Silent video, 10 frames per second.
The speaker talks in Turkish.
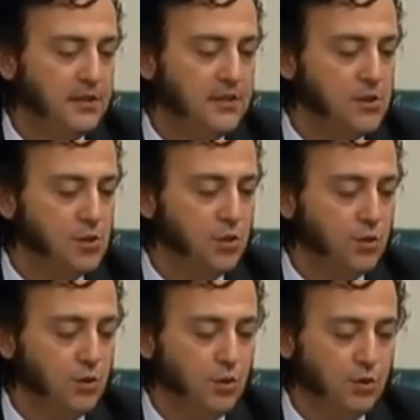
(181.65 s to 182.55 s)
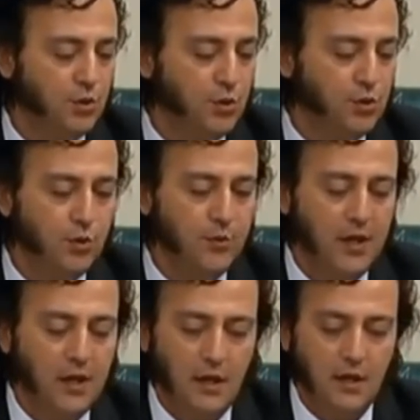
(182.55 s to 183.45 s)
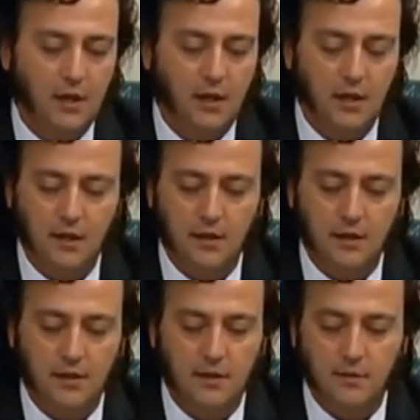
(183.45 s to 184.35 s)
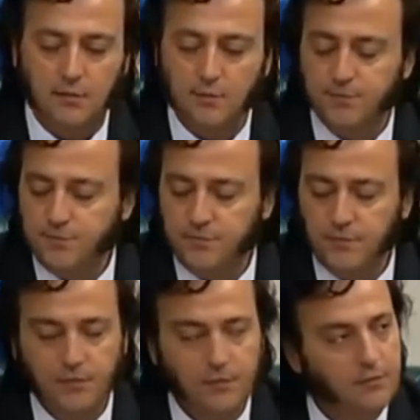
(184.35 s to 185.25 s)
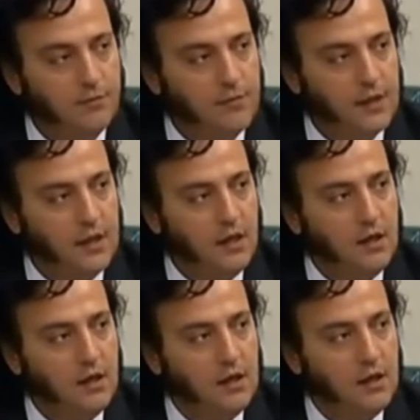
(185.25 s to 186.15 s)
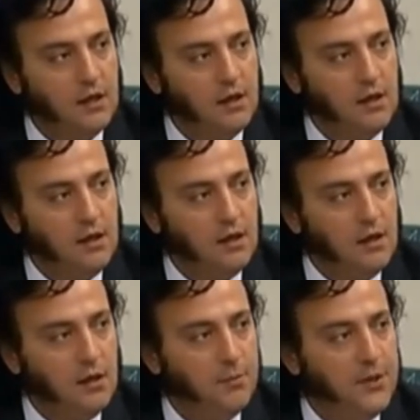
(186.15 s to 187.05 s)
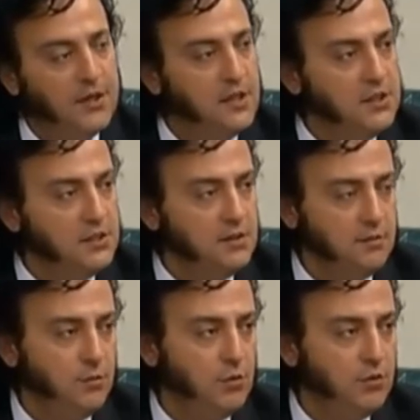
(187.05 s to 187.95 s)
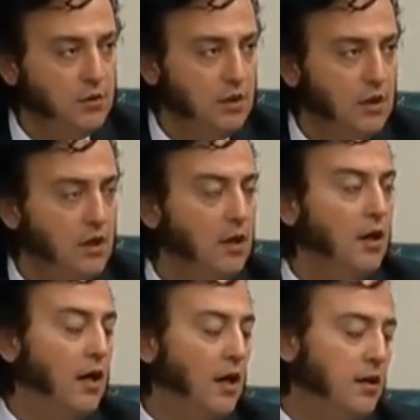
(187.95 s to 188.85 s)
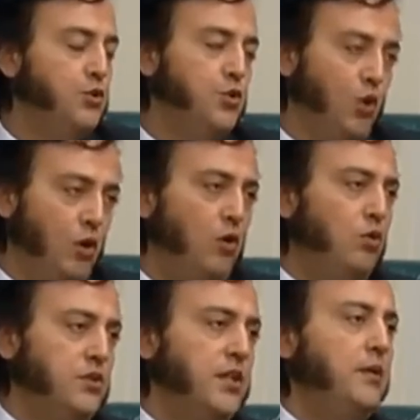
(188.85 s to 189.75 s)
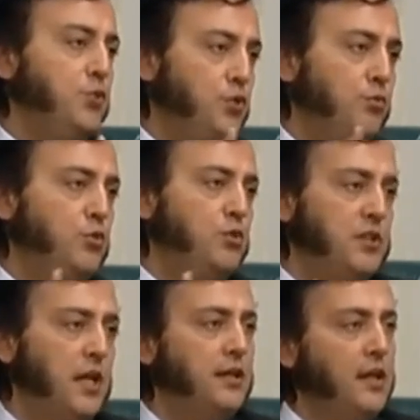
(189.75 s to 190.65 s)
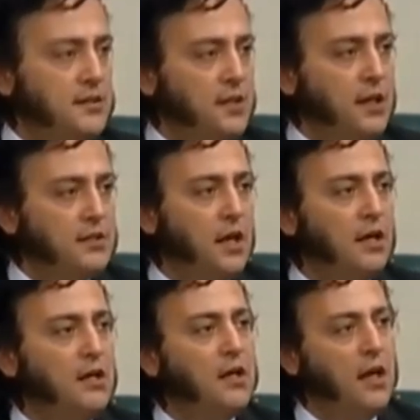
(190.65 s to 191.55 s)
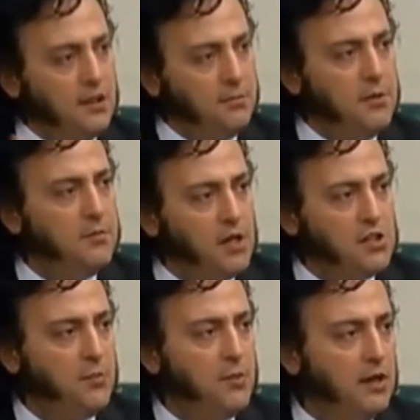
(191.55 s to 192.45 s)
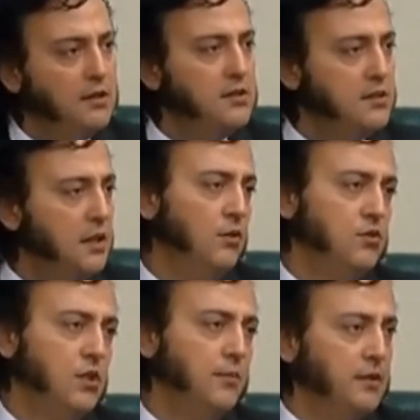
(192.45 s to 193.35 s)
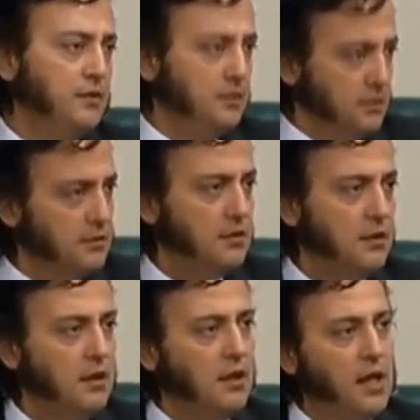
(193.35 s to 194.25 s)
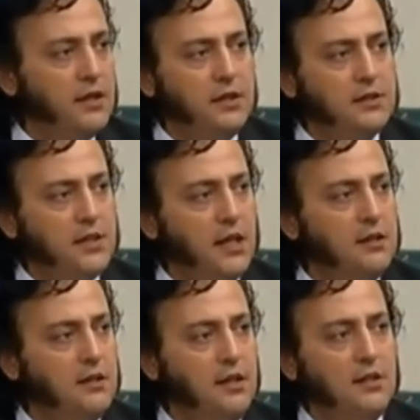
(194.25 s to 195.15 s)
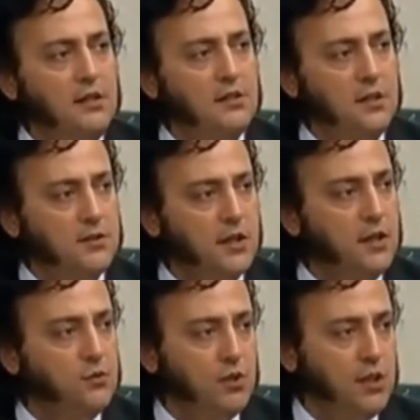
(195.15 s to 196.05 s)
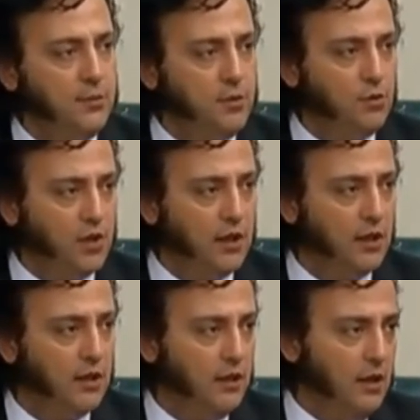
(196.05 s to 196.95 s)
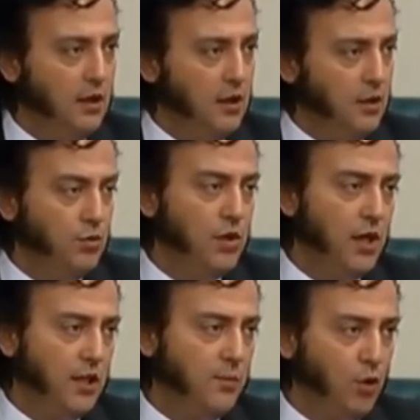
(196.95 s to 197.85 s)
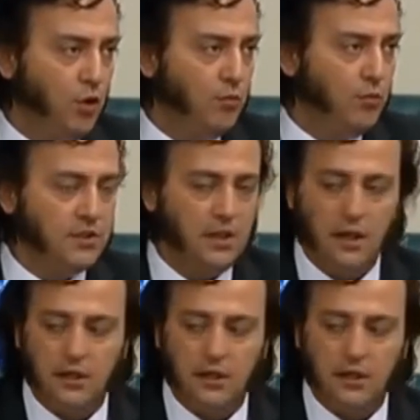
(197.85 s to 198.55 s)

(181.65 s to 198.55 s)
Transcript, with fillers: çok kötü. Ee, Piyasa için mi müzik yapmak zorundayız? Piyasa için yani sanat için yapamaz mı? Şöyle olursa bütün müzisyenler, sanatkarlar aylık bir maaşa bağlanırsa o zaman herkes kendi dilediğince sanat üretebilir ülkede. Dünyada Demin böyle olması lazım. Dediğin,